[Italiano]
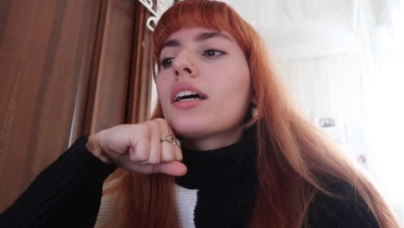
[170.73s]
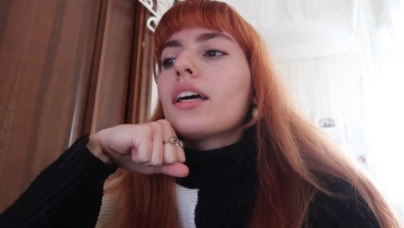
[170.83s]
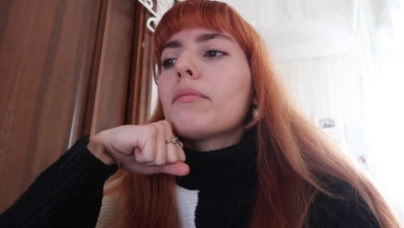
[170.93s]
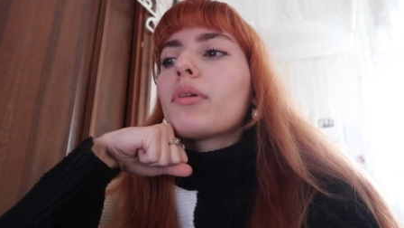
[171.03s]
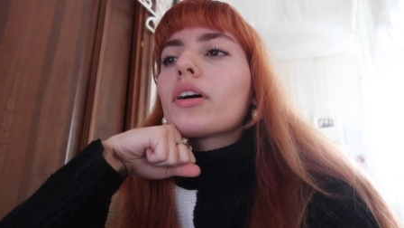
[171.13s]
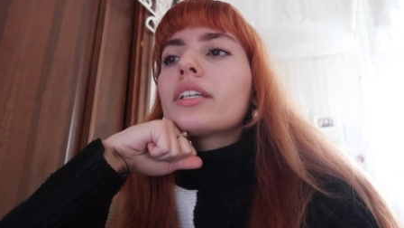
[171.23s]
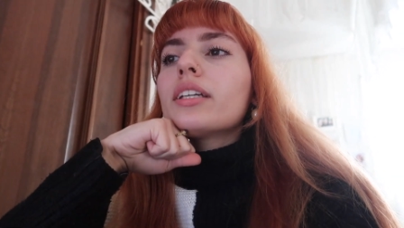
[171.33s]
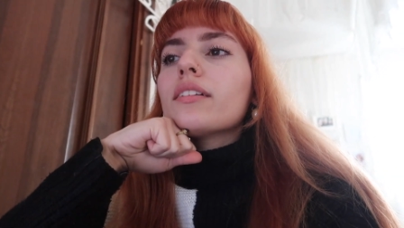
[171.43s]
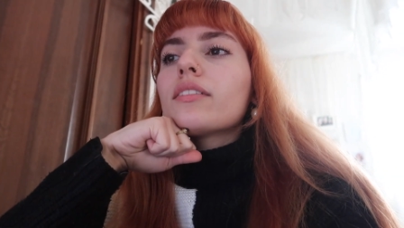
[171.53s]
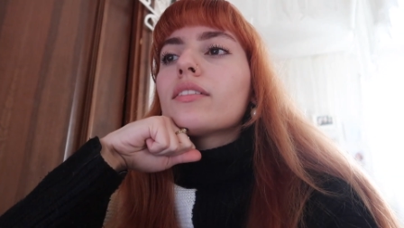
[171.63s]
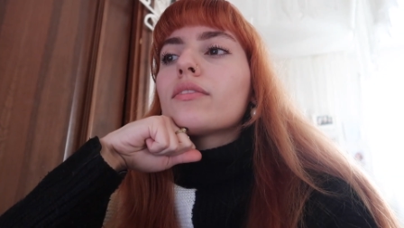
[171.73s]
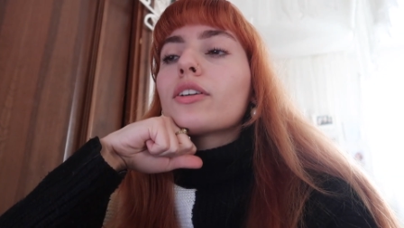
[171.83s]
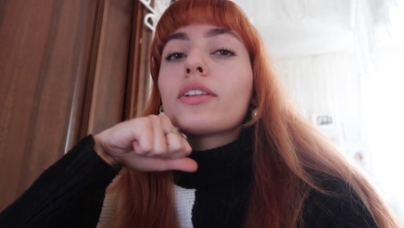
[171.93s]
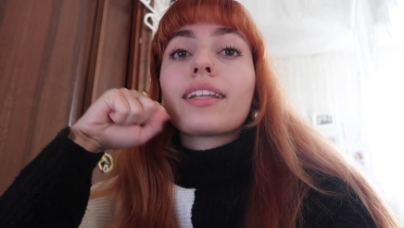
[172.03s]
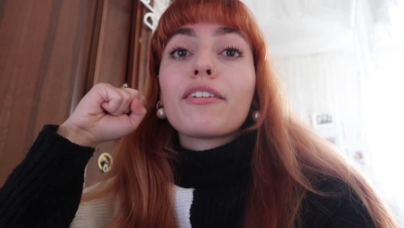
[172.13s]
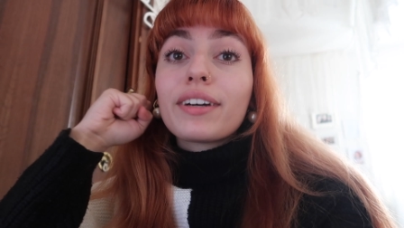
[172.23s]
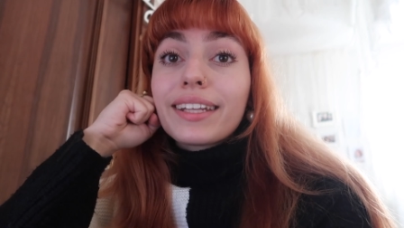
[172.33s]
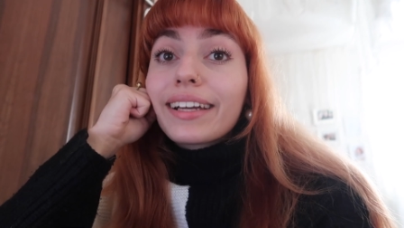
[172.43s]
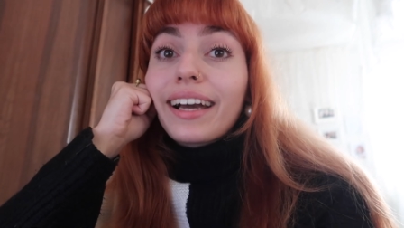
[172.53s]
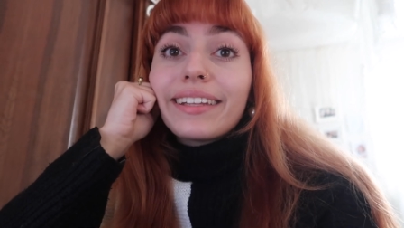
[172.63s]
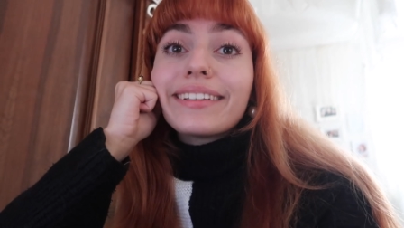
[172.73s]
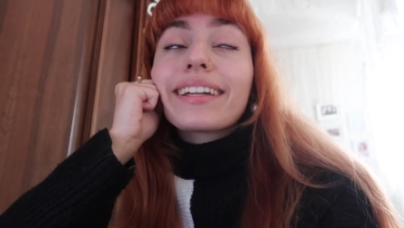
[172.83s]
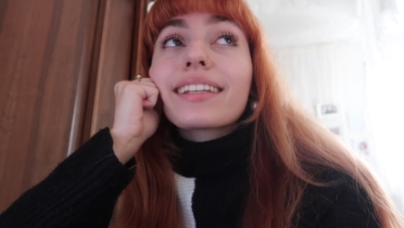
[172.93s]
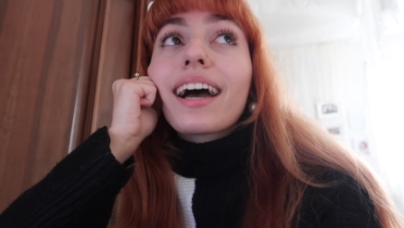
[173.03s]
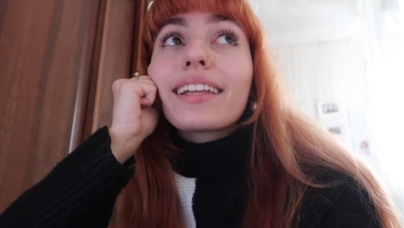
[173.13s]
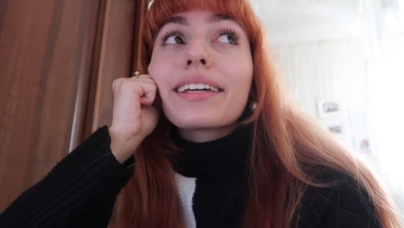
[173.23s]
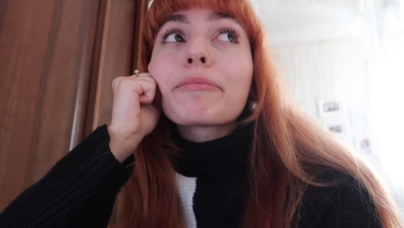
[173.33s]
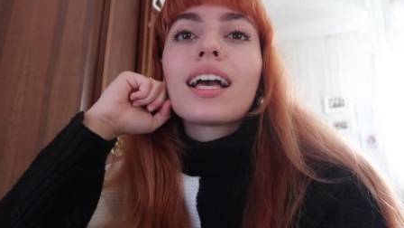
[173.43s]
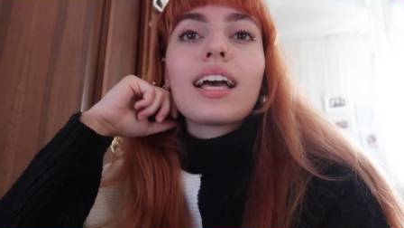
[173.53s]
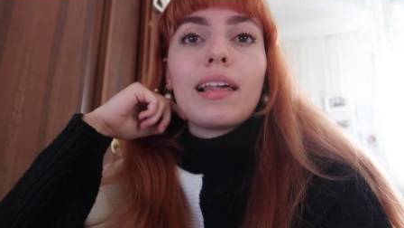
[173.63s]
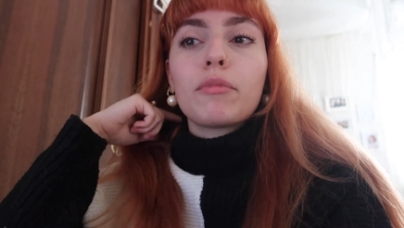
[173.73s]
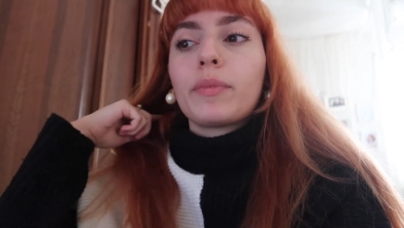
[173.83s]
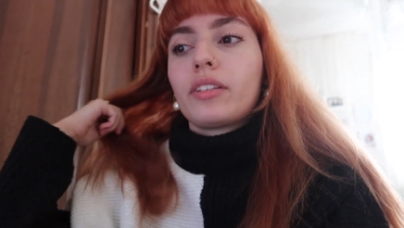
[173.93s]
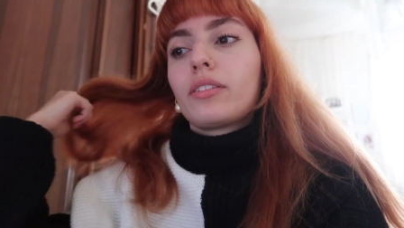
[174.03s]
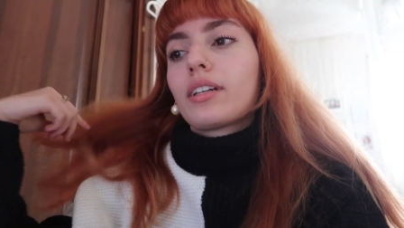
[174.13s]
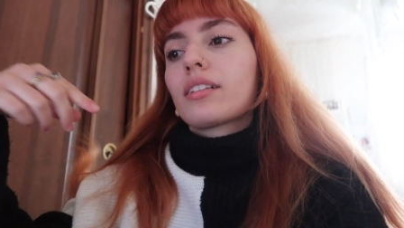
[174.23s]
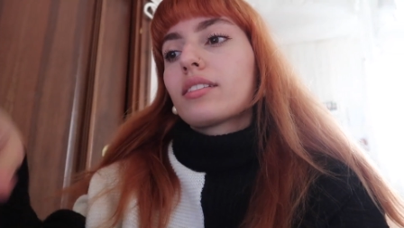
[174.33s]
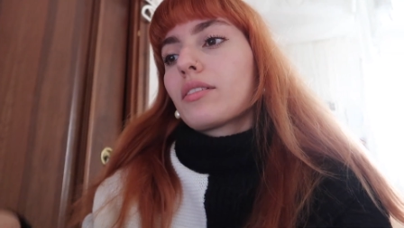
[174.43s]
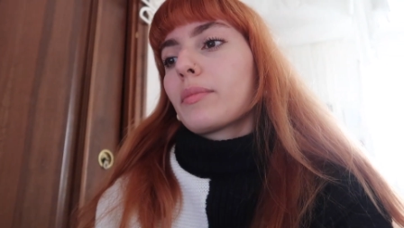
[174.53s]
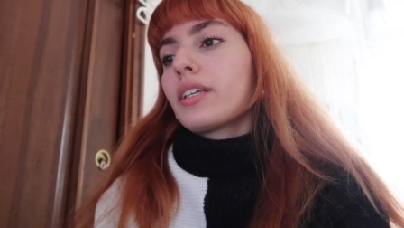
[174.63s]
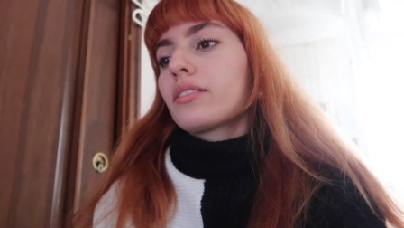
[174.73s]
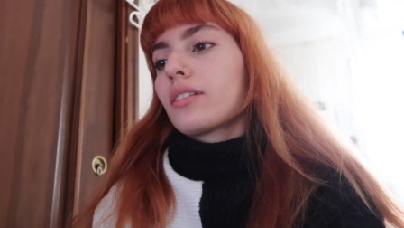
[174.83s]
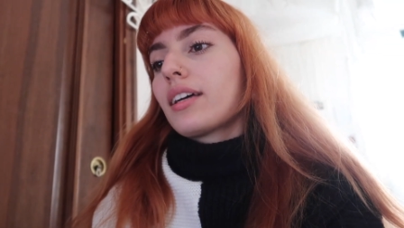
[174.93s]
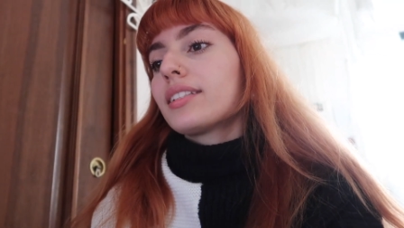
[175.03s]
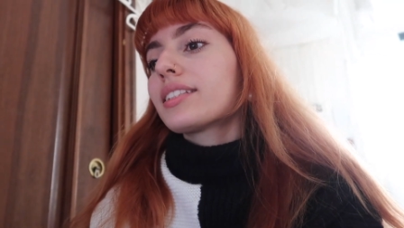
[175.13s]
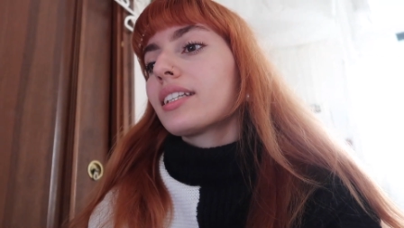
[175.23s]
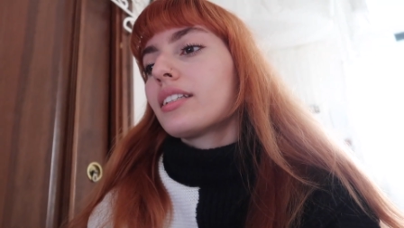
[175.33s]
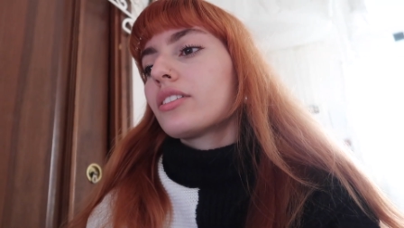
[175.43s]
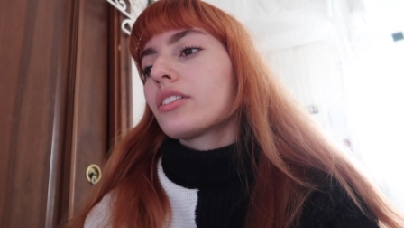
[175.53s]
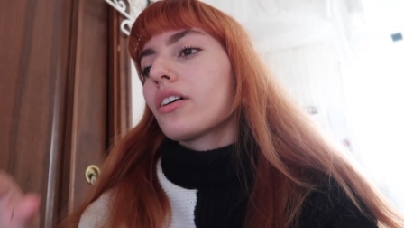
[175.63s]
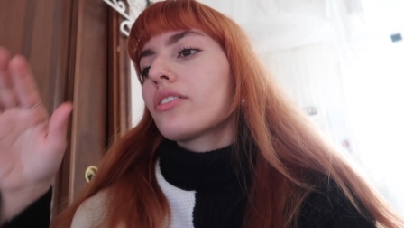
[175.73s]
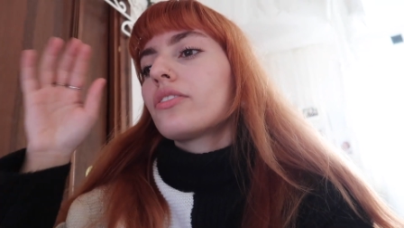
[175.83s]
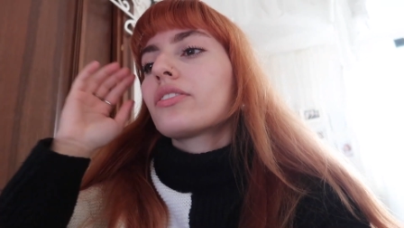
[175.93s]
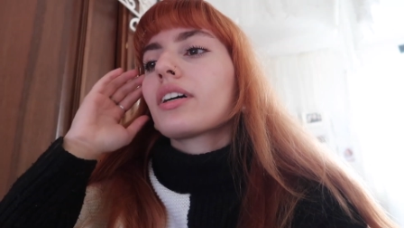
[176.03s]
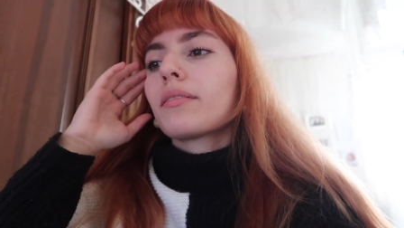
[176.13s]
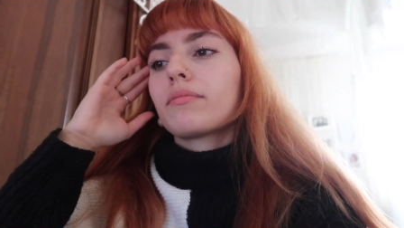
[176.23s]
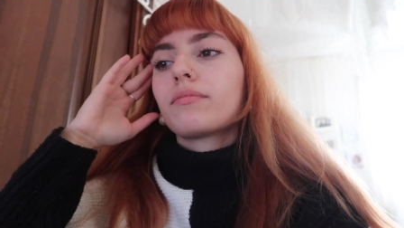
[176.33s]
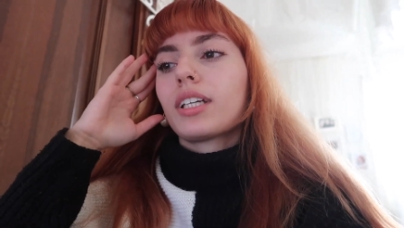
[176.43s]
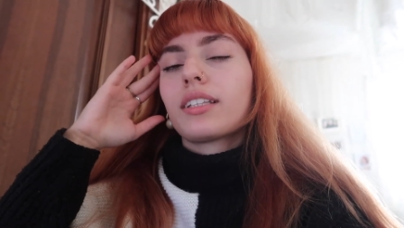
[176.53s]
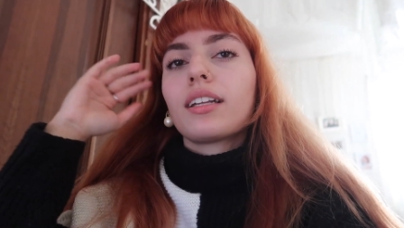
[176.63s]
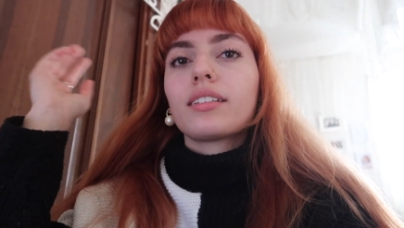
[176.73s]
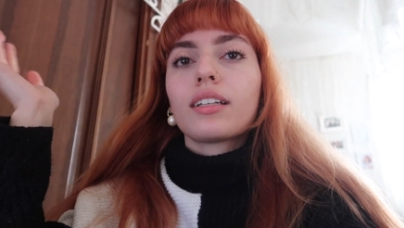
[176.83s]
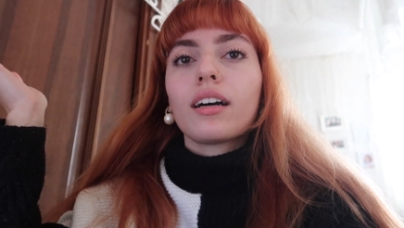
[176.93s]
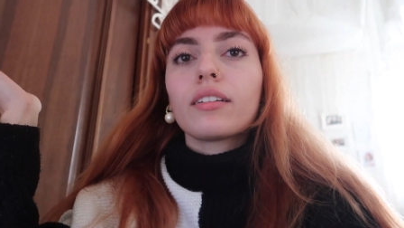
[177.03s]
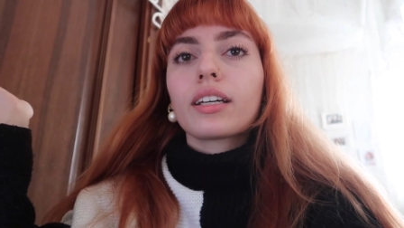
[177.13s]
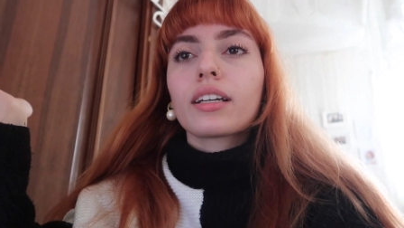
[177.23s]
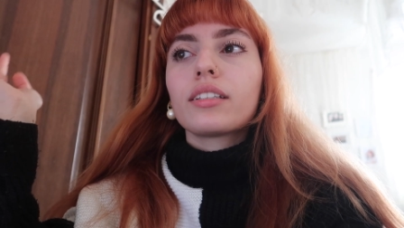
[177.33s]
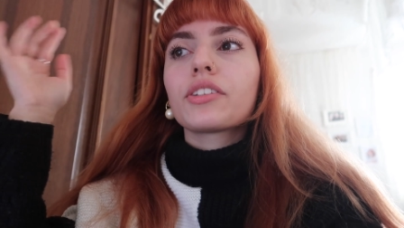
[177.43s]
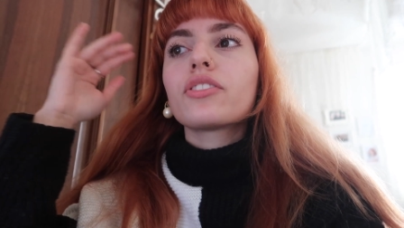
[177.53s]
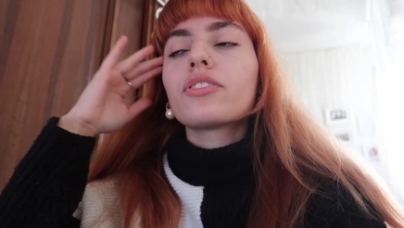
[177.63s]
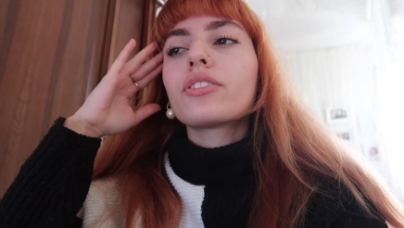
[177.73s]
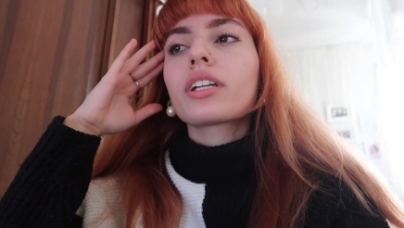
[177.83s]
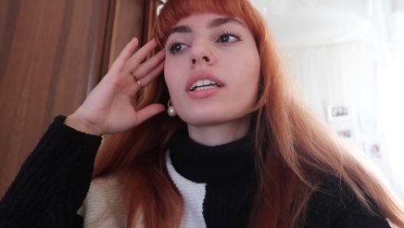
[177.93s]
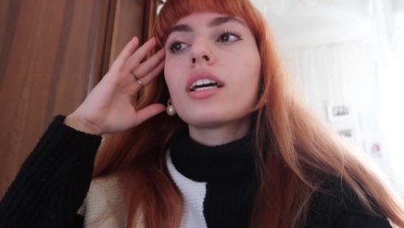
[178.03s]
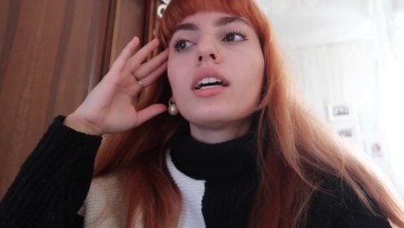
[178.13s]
e poi eh, voglio andare a fare i regali di Natale è il momento ragazzi, ormai è il 16 oggi, cioè Natale tra neanche 10 giorni,